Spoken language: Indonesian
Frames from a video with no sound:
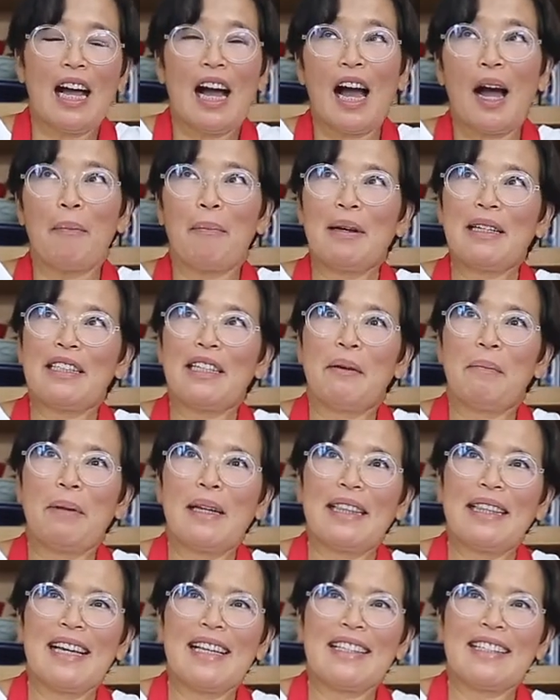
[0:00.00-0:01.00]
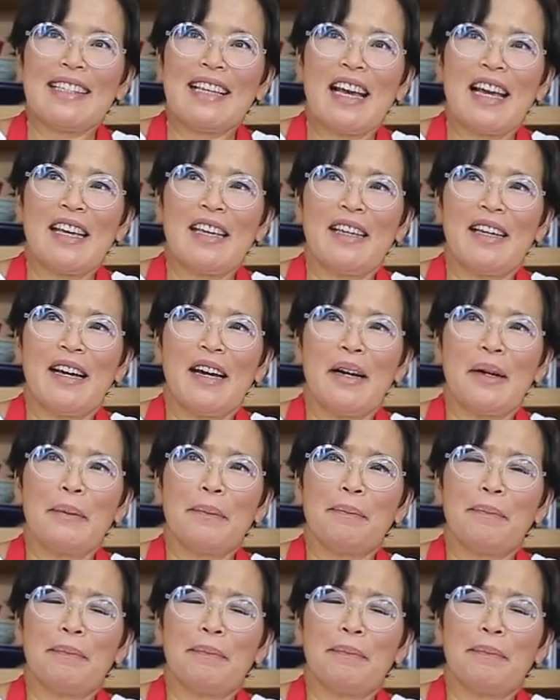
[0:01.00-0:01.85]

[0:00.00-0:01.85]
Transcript: Apa jabatan saya?